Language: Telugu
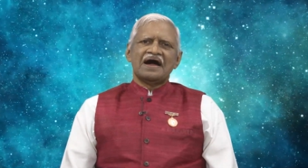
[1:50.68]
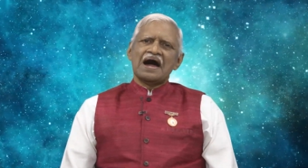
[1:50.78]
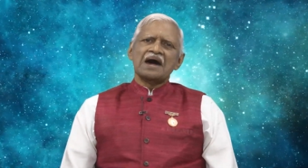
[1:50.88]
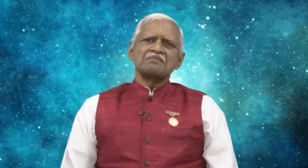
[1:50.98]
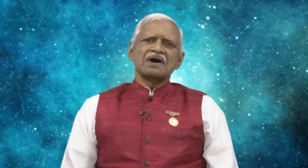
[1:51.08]

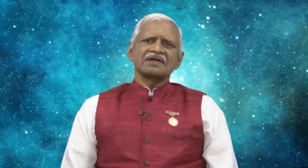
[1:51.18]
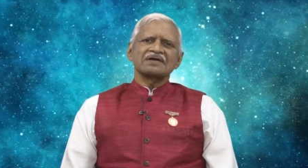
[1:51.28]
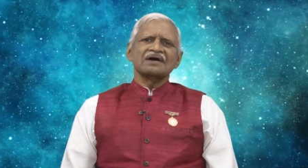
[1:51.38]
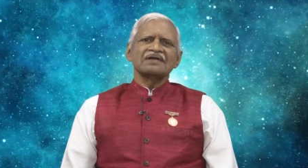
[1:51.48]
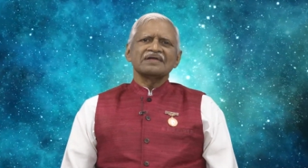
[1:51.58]
ఆ
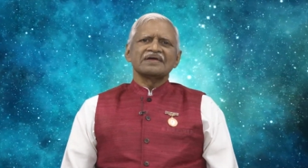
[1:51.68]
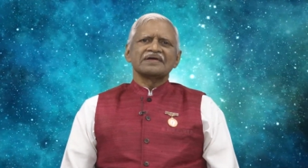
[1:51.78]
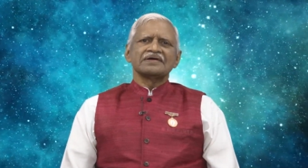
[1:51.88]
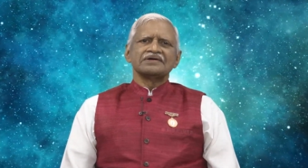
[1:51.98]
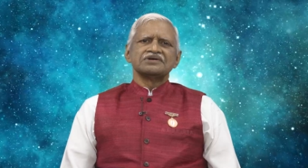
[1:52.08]
మార్గాన్నే
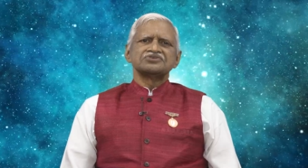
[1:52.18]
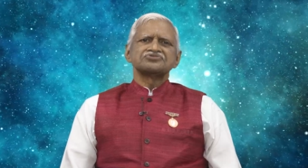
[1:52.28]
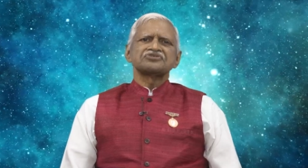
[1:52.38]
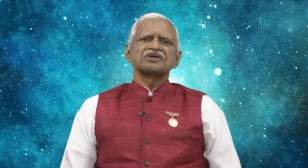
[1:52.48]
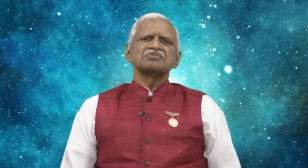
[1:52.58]

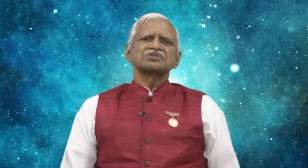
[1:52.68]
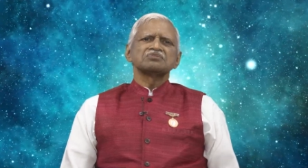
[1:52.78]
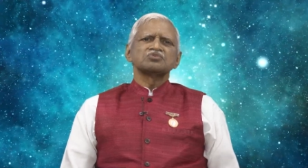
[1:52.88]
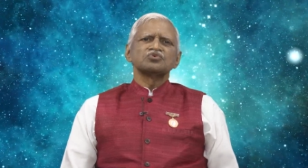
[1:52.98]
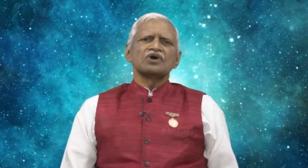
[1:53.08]

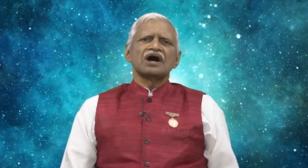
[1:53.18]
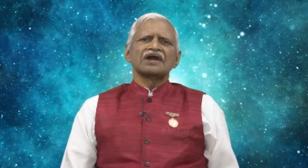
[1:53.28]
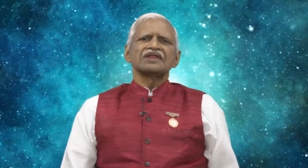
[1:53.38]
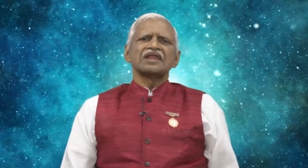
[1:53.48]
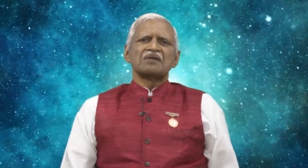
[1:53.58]
శ్రీమతము
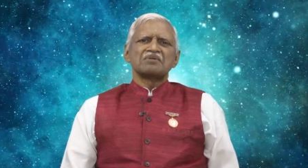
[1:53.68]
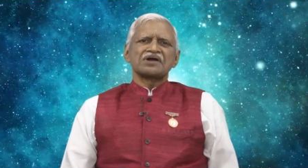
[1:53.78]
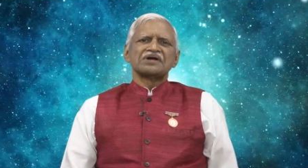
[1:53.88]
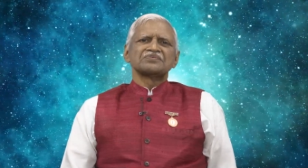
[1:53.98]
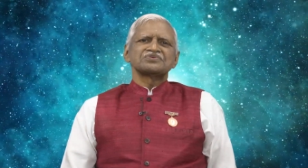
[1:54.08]
అని
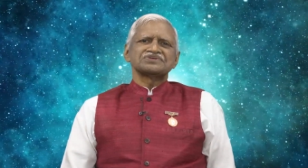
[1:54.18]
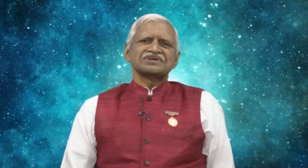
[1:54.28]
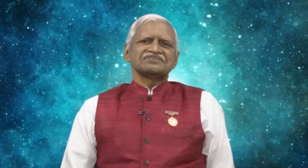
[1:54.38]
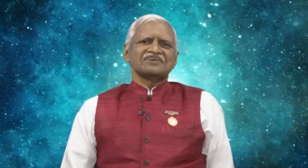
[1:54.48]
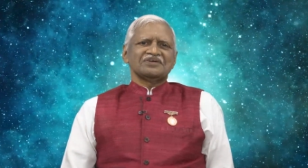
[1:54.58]
నామకరణం
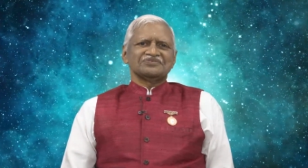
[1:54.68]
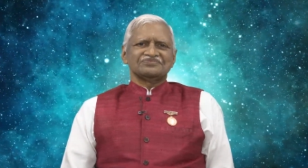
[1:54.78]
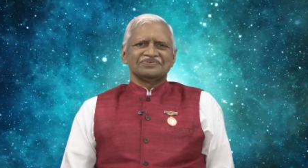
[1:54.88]
చేశారు